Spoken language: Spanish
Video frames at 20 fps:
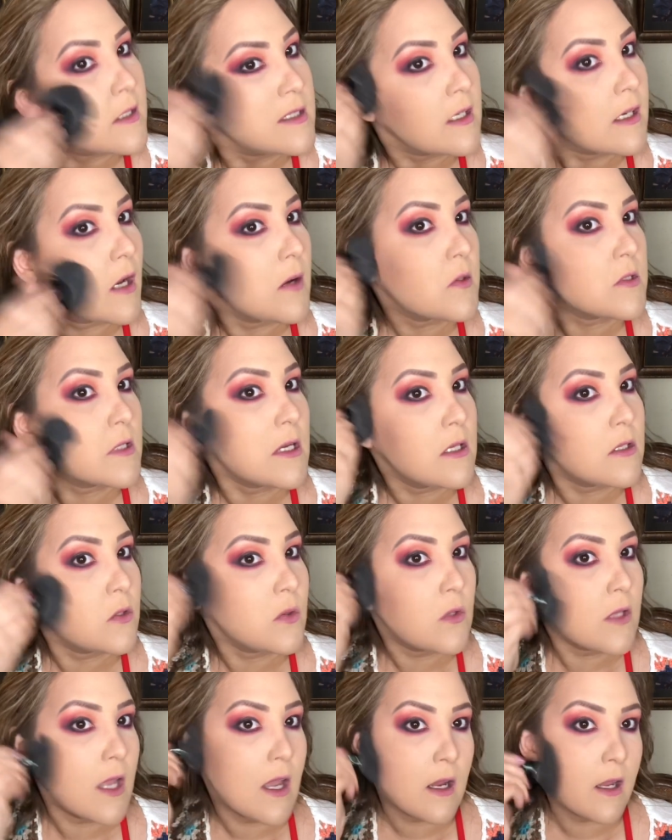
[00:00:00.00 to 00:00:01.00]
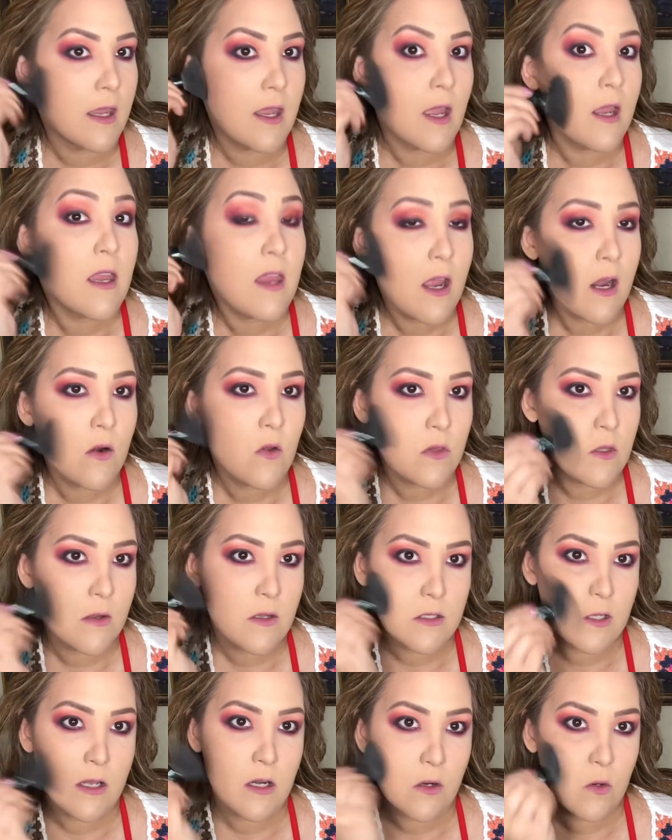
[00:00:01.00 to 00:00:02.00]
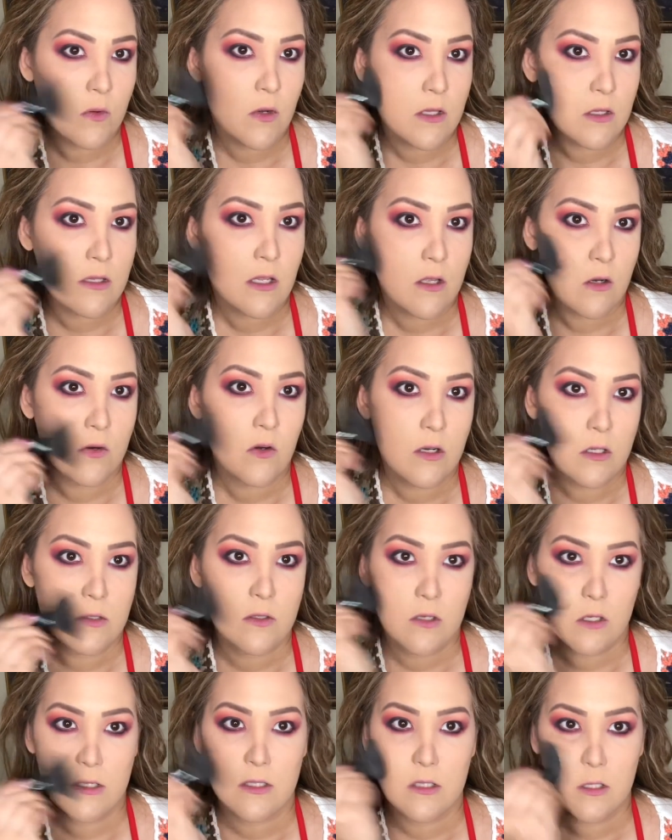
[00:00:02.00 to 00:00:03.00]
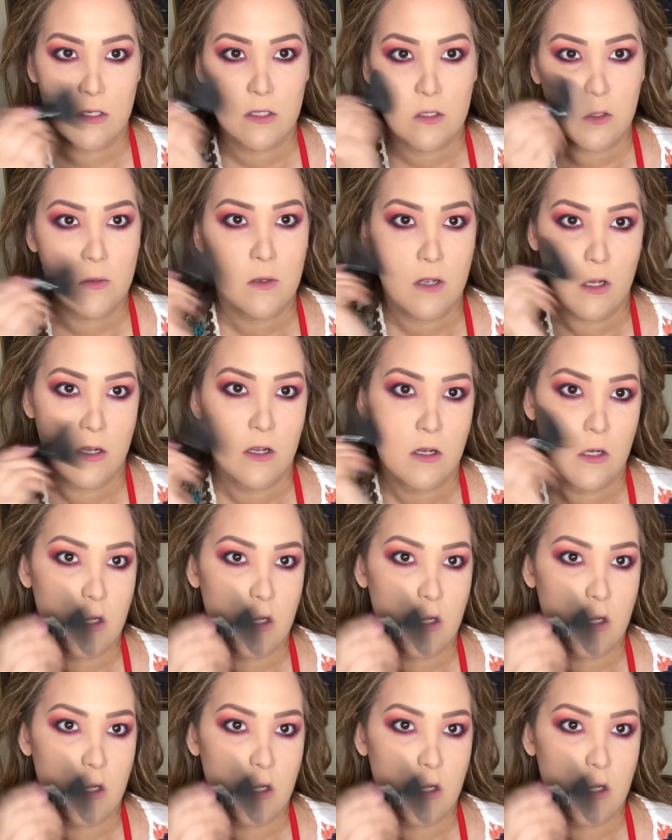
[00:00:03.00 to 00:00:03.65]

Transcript: Acabas que tú de aquí a allá no te vas a dar cuenta de lo que estoy haciendo, ¿va?